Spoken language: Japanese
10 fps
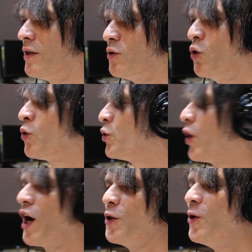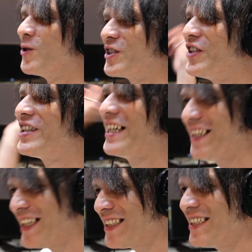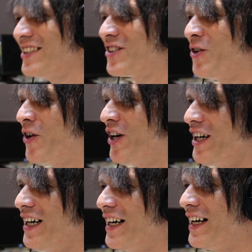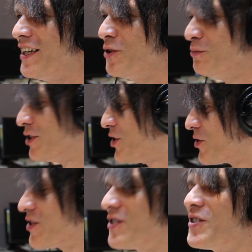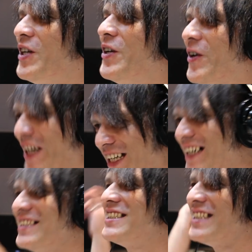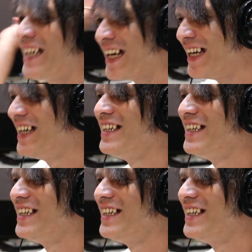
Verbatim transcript: うん、どういう反応するかなっていうこうあの虫をつつくような感じで